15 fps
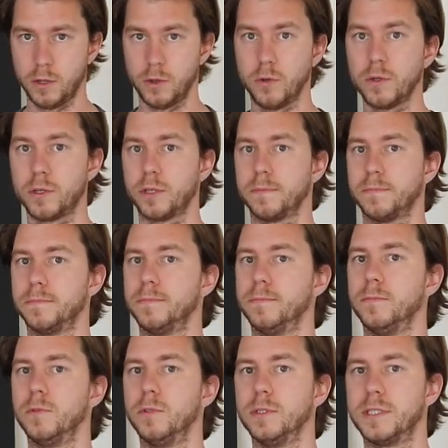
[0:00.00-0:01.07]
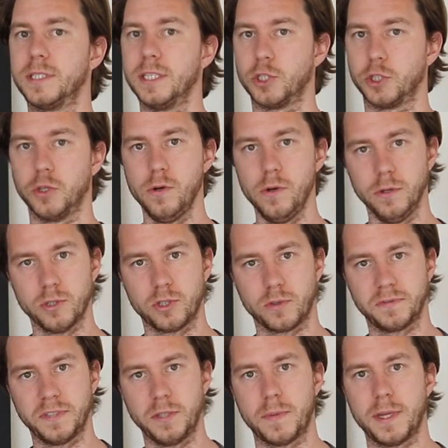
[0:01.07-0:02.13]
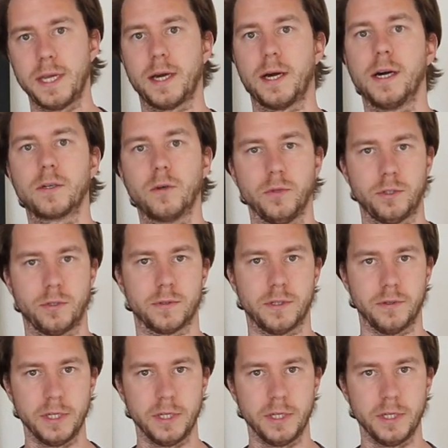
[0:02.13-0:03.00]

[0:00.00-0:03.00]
Donc ces jeux sont faits de manière inconsciente.